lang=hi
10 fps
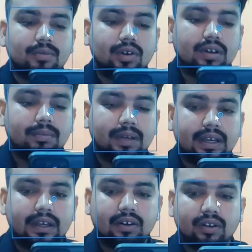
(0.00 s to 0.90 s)
मॉडल नंबर
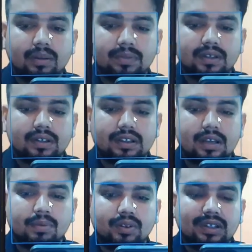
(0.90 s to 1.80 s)
है और आप देख सकते हैं
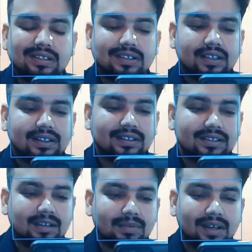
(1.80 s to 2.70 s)
बहुत ही ईजी तरीके से
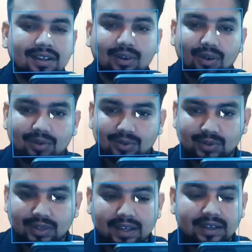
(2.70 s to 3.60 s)
हमारा ये अनलॉक हो
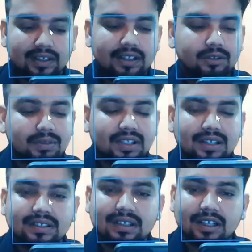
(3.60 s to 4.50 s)
चुका है मिलते हैं
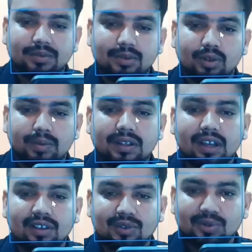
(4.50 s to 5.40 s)
किसी नेक्स्ट वीडियो में
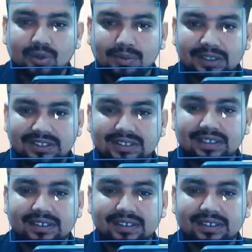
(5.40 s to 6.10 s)
थैंक यू सो मच